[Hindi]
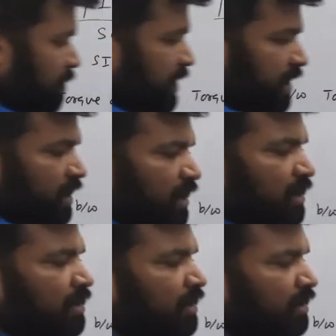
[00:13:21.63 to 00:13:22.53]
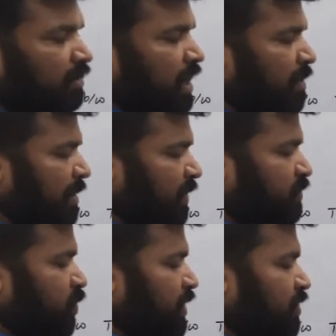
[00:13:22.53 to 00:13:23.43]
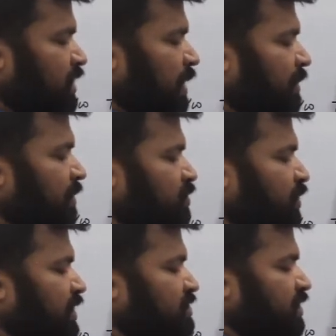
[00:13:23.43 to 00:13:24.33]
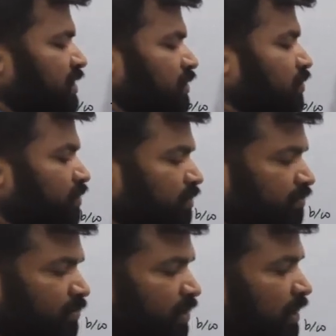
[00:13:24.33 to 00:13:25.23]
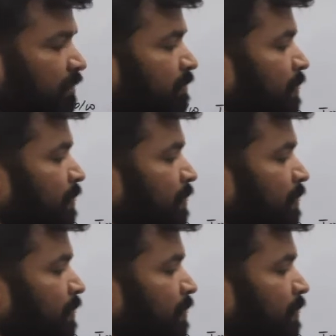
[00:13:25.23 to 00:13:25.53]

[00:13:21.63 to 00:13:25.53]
भी एक अगर हमारे पास बॉडी और यहाँ पर मैं इसको हिंज कर दूँ ठीक है